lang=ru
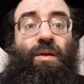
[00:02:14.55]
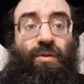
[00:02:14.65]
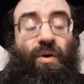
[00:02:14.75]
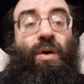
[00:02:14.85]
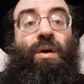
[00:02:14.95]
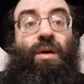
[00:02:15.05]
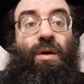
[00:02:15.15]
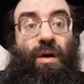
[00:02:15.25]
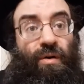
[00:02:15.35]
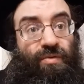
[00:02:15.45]
Но
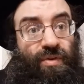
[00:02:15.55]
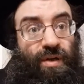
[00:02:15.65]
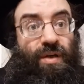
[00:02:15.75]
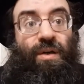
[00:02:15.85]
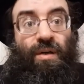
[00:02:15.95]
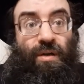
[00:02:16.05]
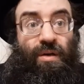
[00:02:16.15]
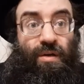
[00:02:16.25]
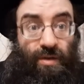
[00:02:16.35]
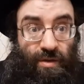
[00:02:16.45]
а в
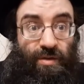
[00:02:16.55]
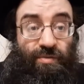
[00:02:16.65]
э,